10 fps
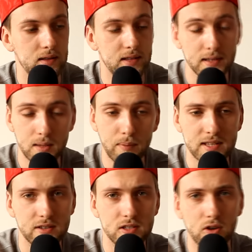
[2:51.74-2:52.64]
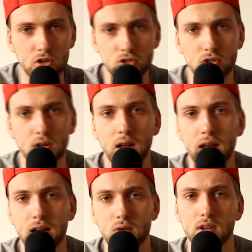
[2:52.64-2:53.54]
ten typ Mest jest gość,
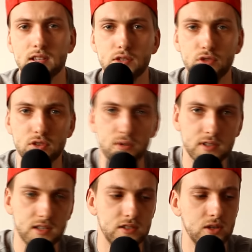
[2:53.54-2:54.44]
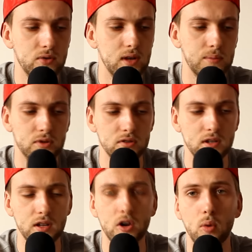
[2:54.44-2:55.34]
e, który za swój sukces dziękuje
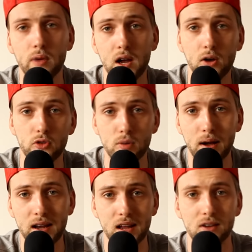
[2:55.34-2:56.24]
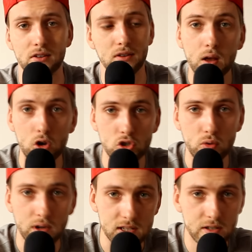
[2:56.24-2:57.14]
absolutnie nikomu jak Conor McGregor. Gość,
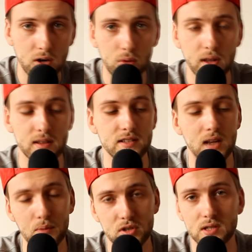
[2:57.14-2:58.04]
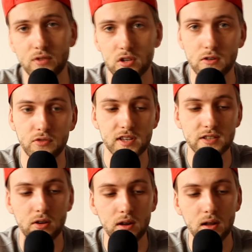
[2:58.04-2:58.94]
który jest grą jednym z najlepszych zawodników w
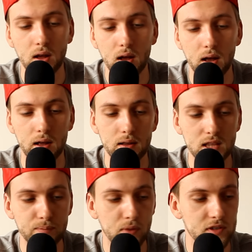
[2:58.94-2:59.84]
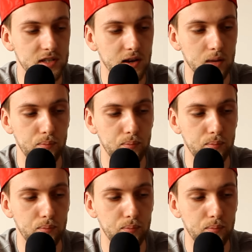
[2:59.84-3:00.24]
historii. E, typowy singiel